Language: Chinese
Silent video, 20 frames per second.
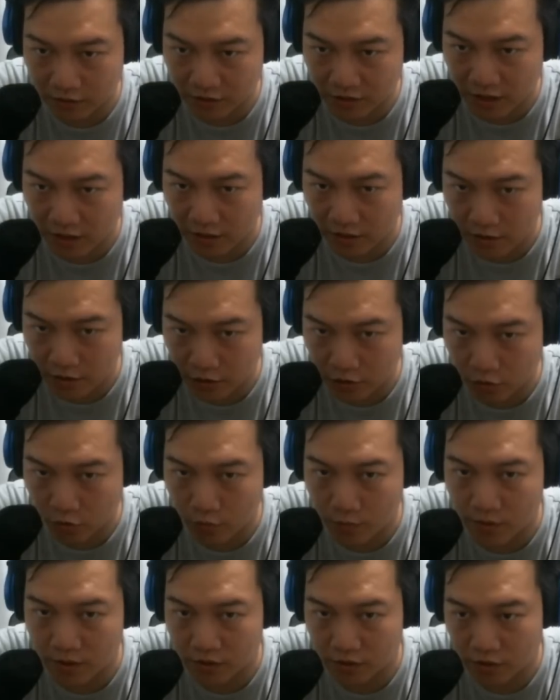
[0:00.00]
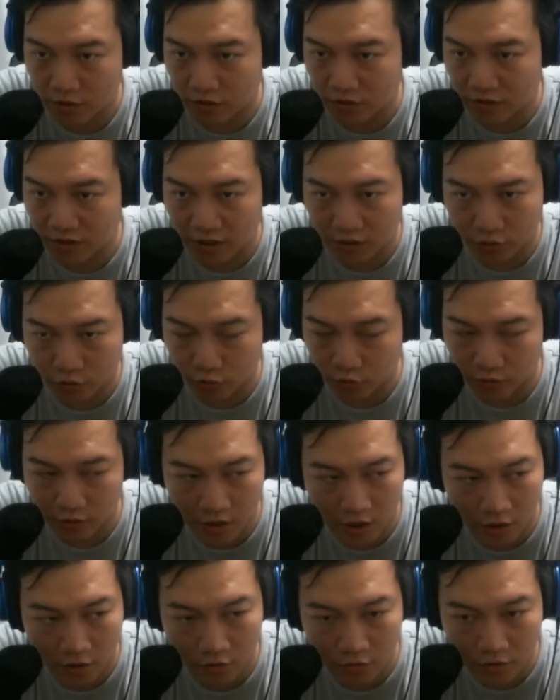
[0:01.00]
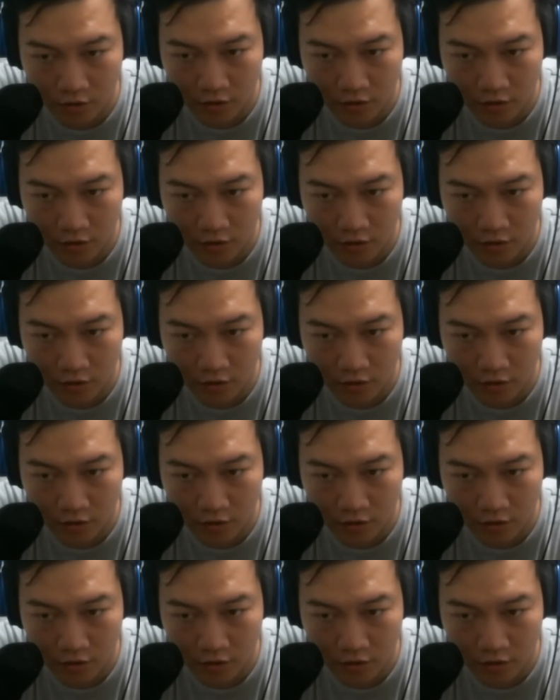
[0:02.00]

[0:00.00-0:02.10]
战力会变得更加重要。